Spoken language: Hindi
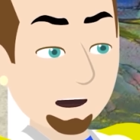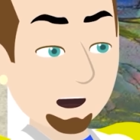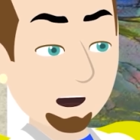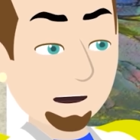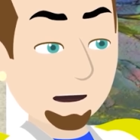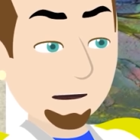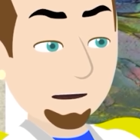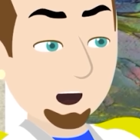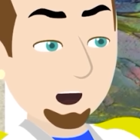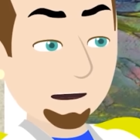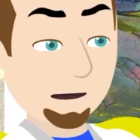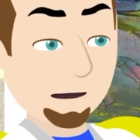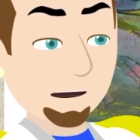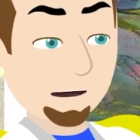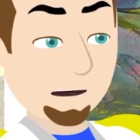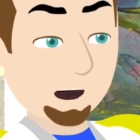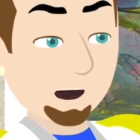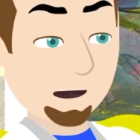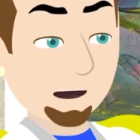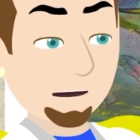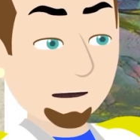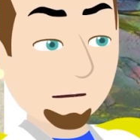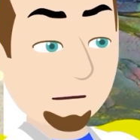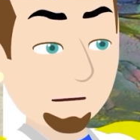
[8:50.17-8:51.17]
होती गई भाभी
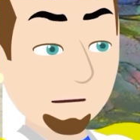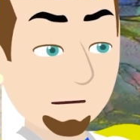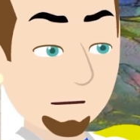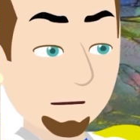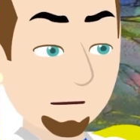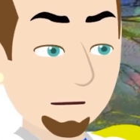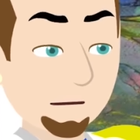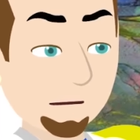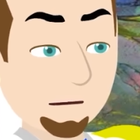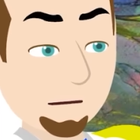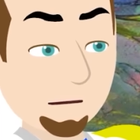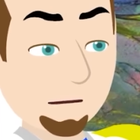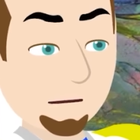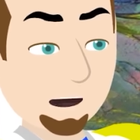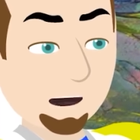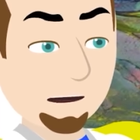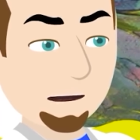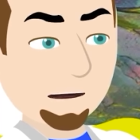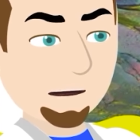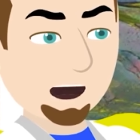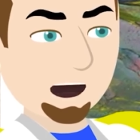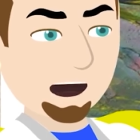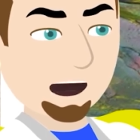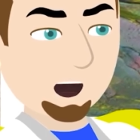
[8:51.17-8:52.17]
तब
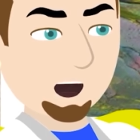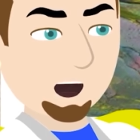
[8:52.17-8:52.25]
बुरा